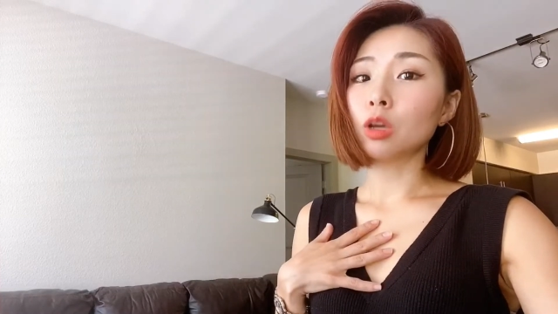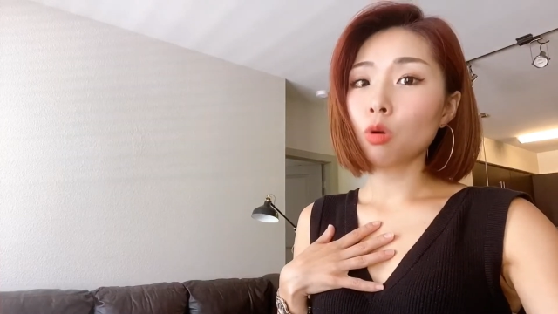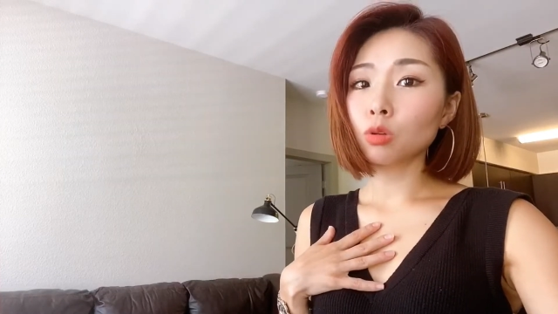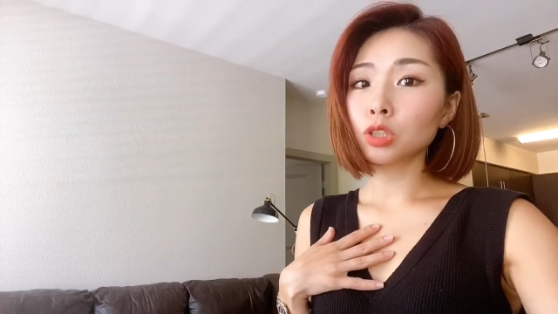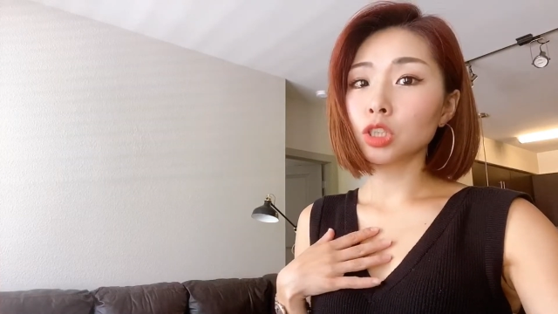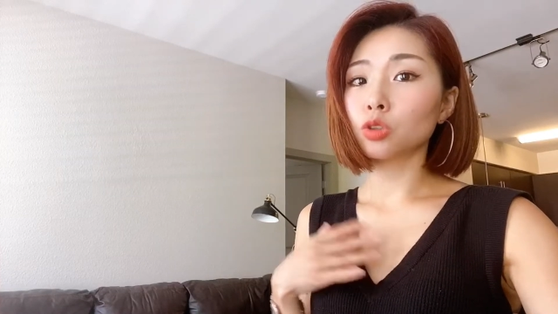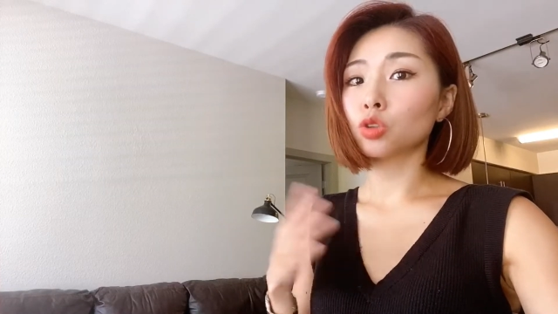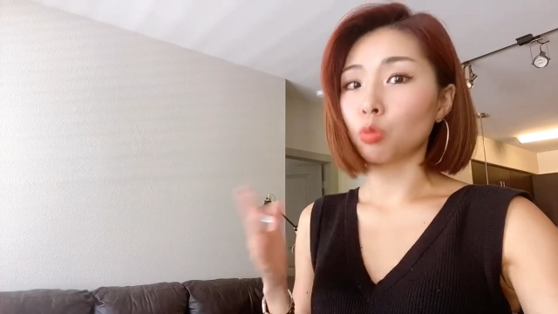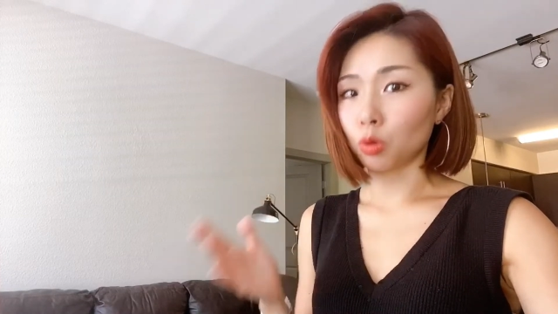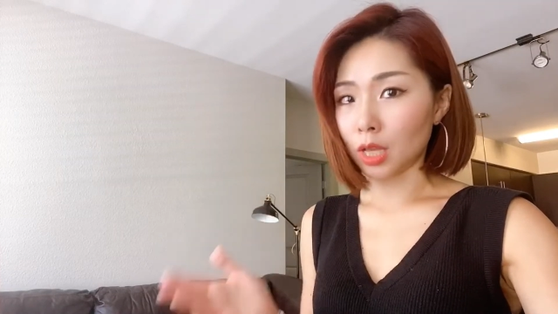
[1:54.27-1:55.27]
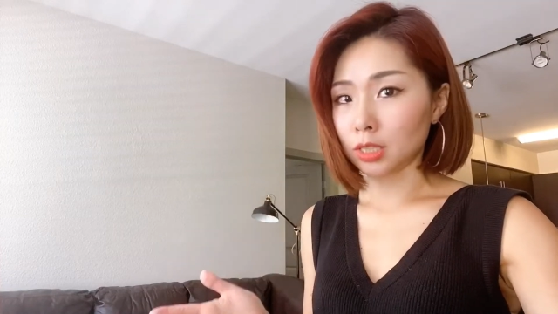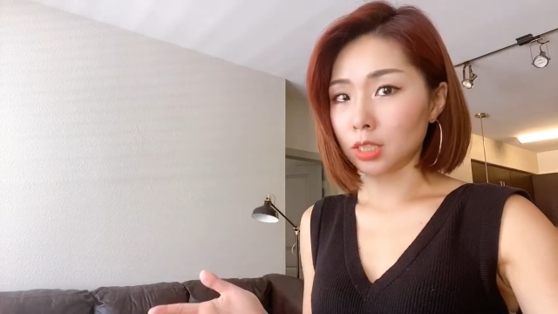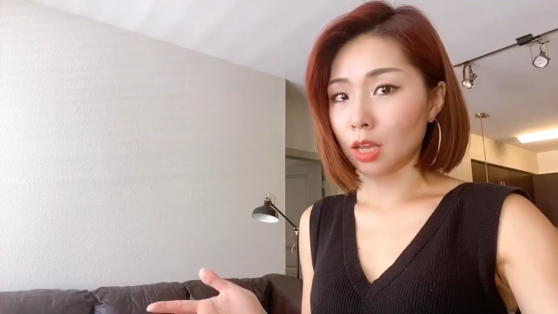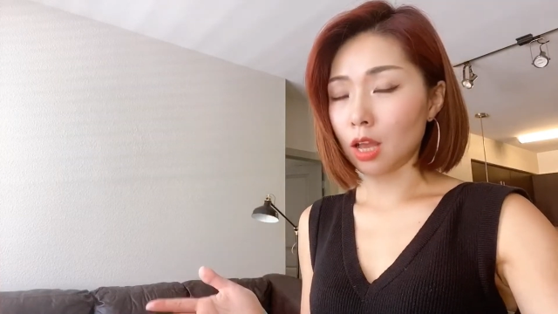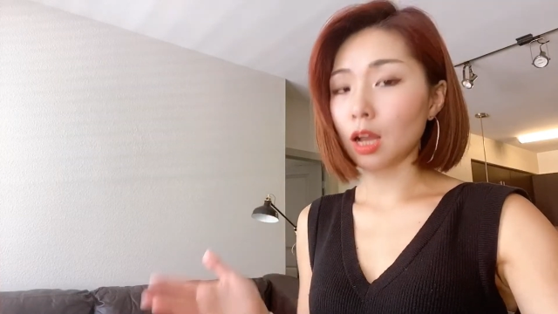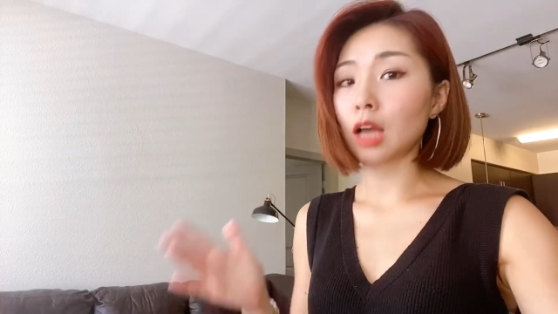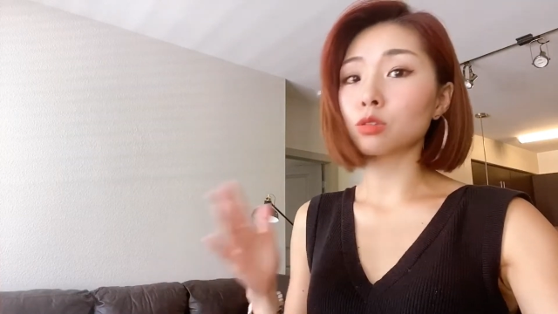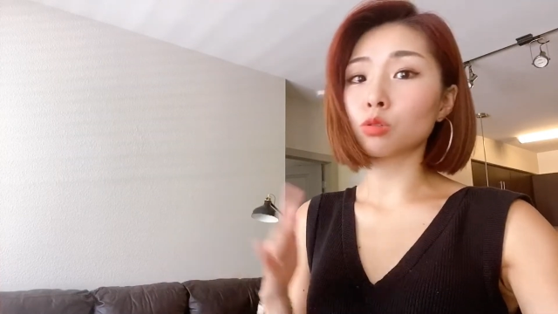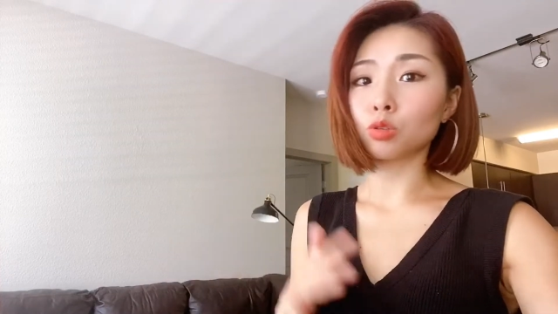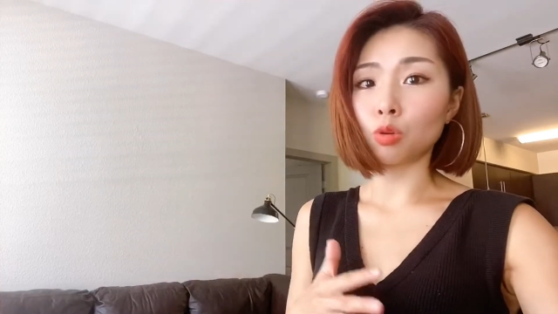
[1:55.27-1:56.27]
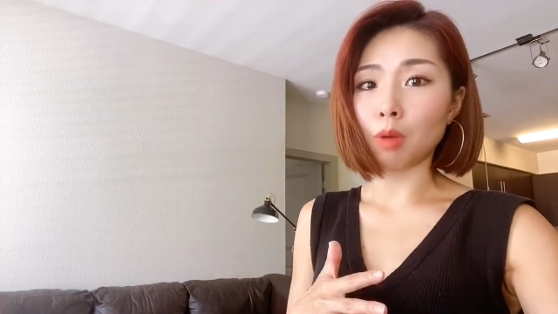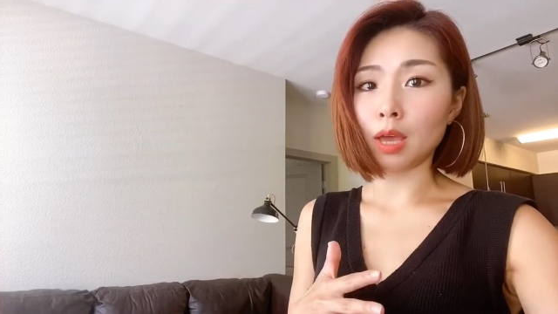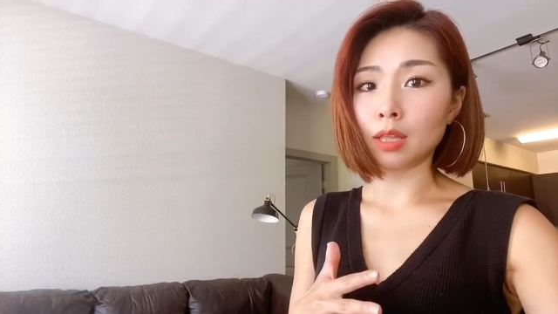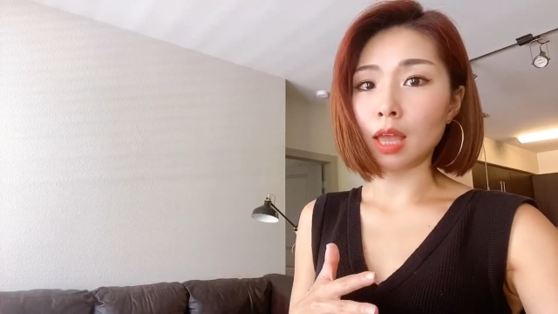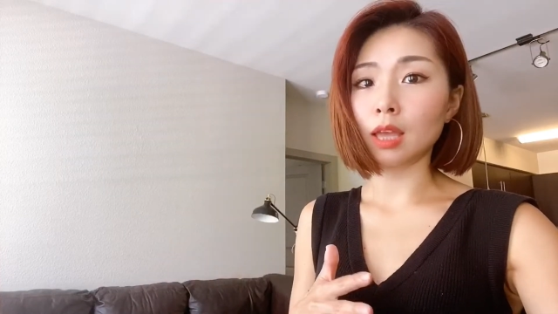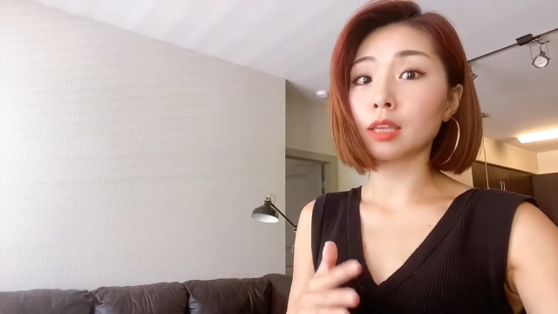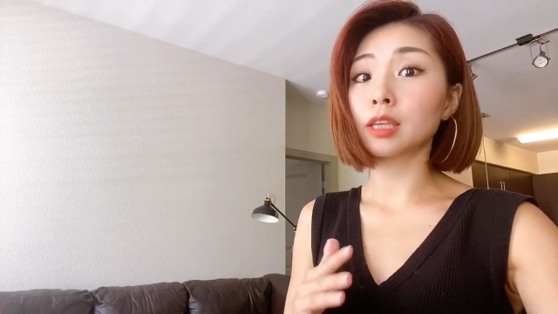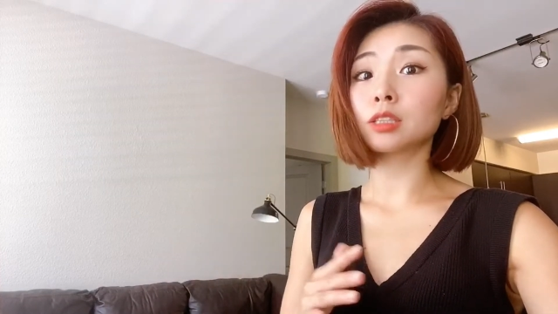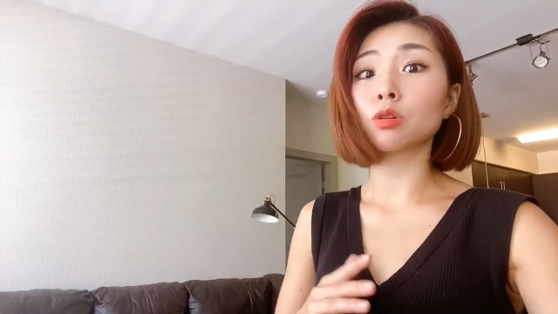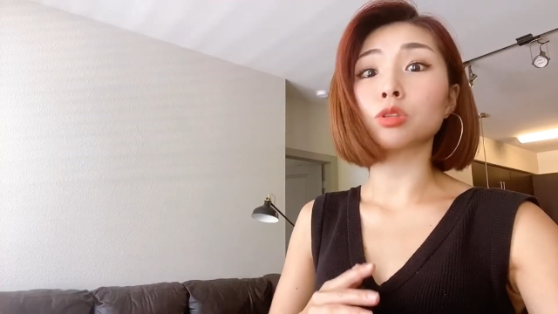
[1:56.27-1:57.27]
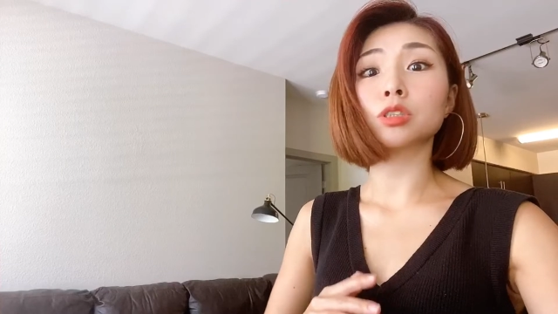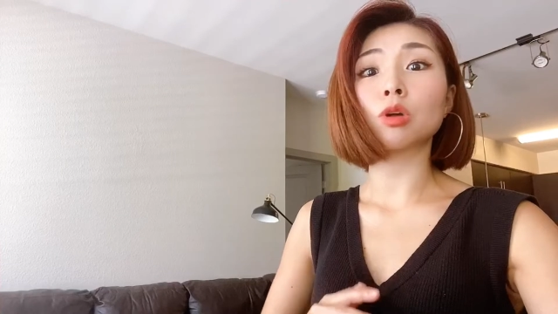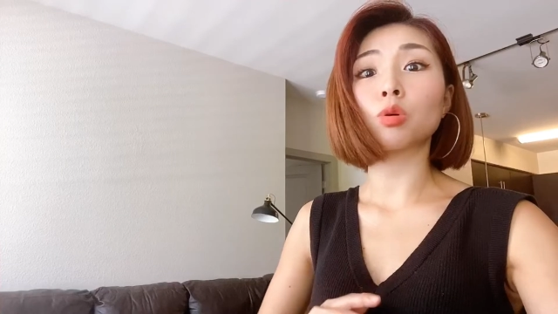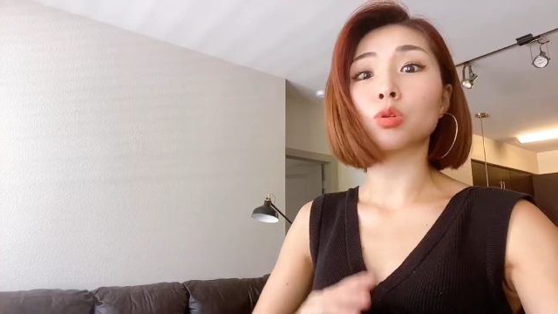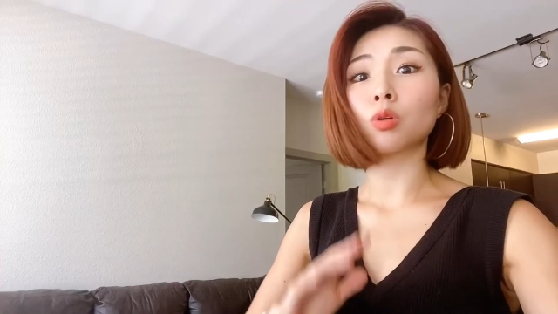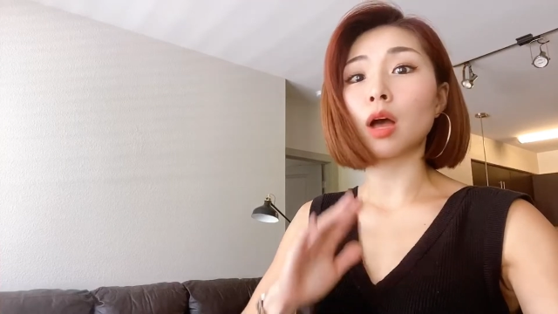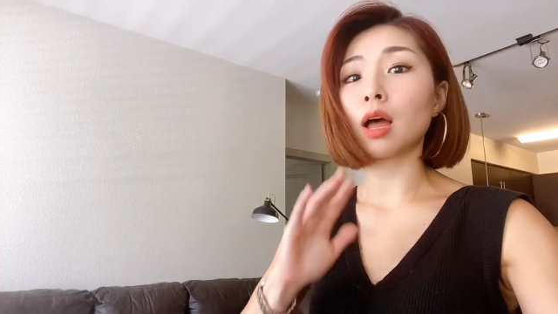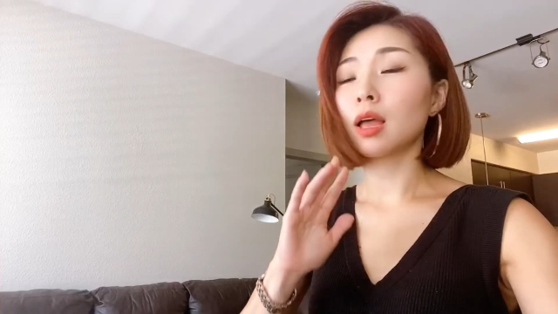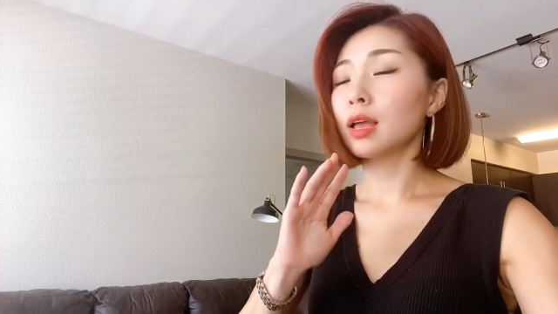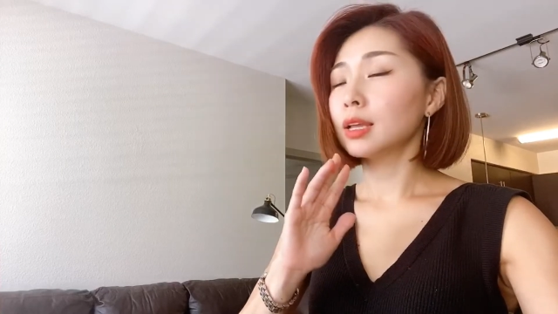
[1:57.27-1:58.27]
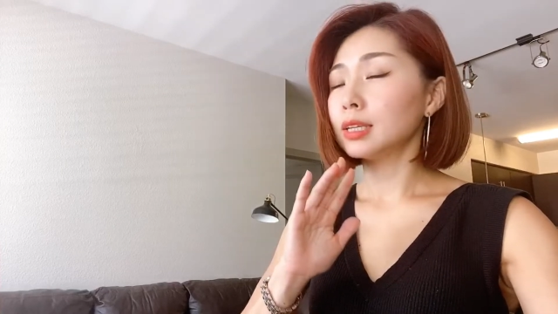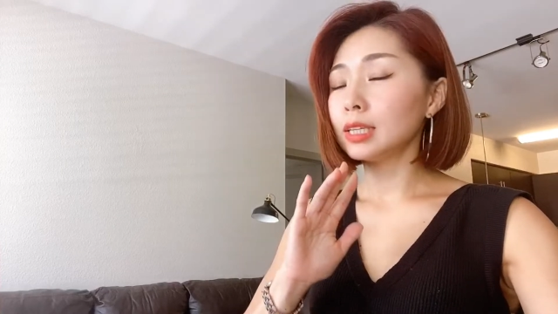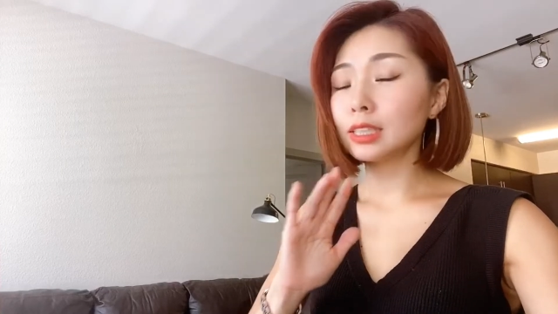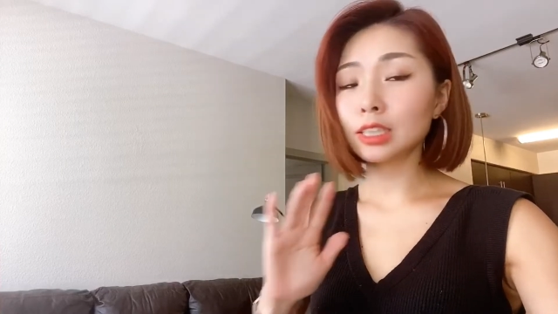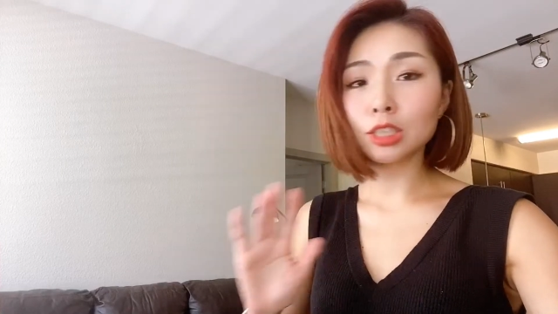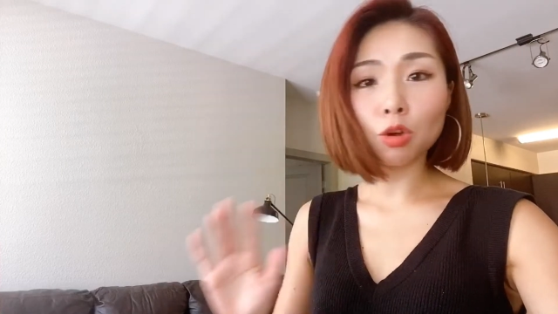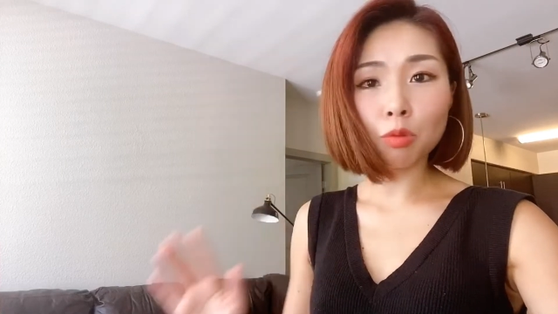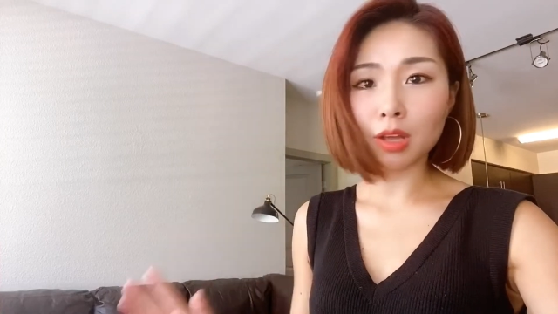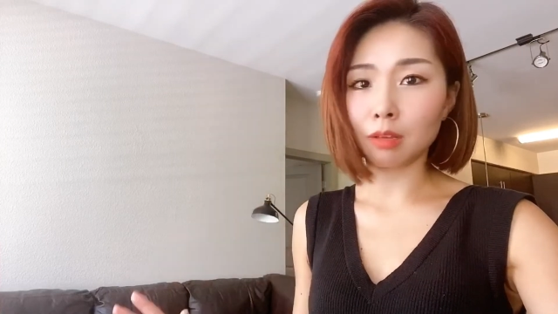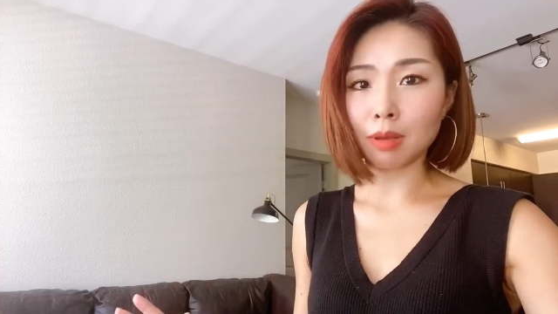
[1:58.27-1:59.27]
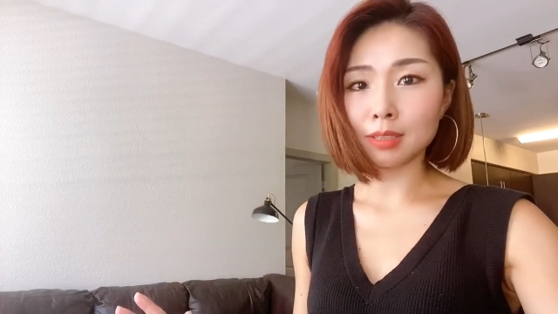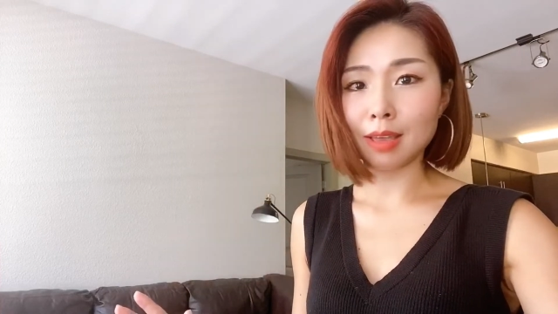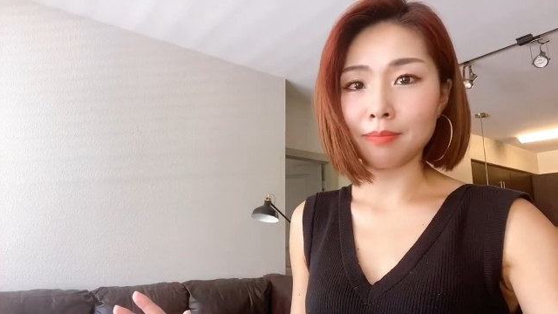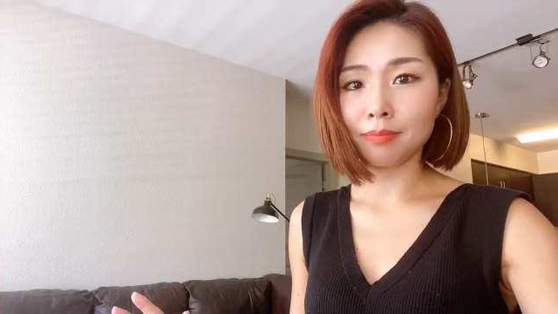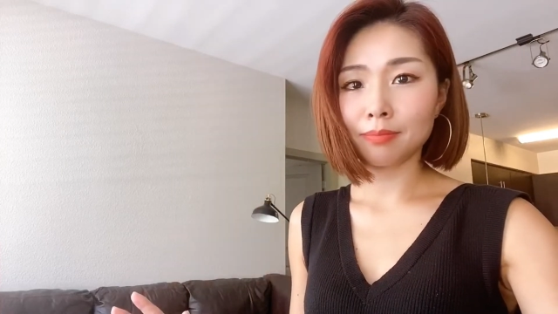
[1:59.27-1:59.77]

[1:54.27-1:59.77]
本人の友達や家族の前でキスをしたことが一度もありません